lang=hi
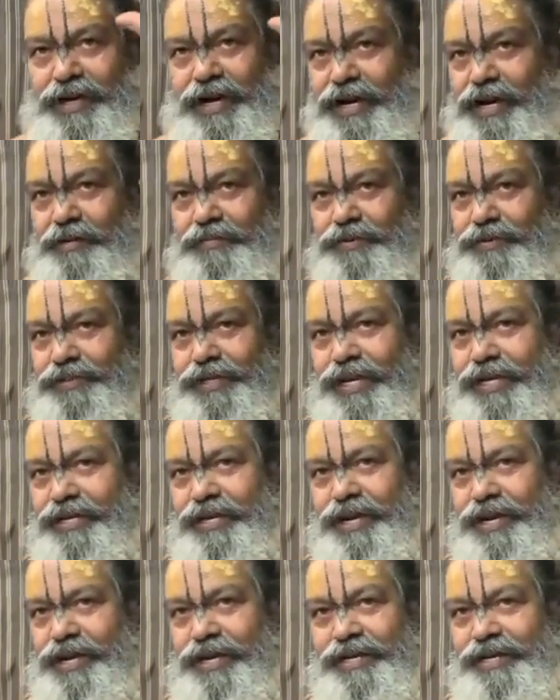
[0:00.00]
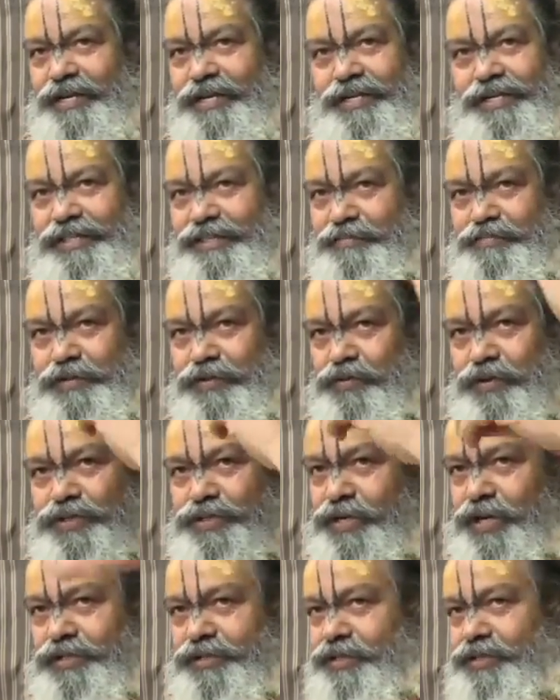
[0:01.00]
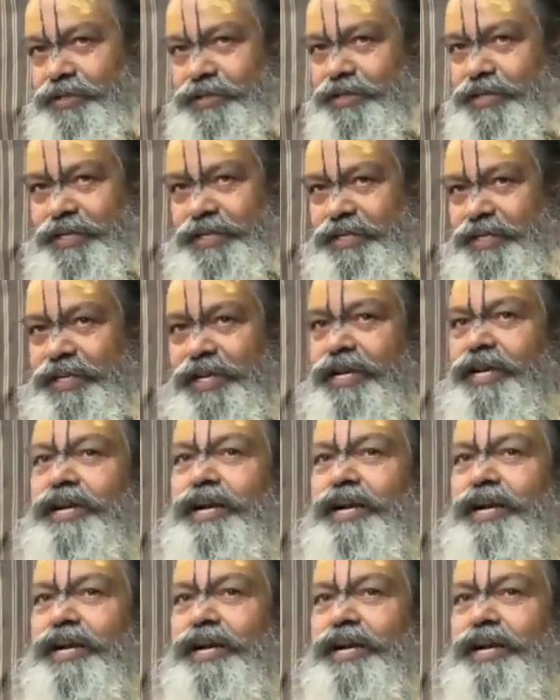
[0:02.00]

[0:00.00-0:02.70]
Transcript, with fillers: खराब हो जाएगा इसमें कोई संदेह नहीं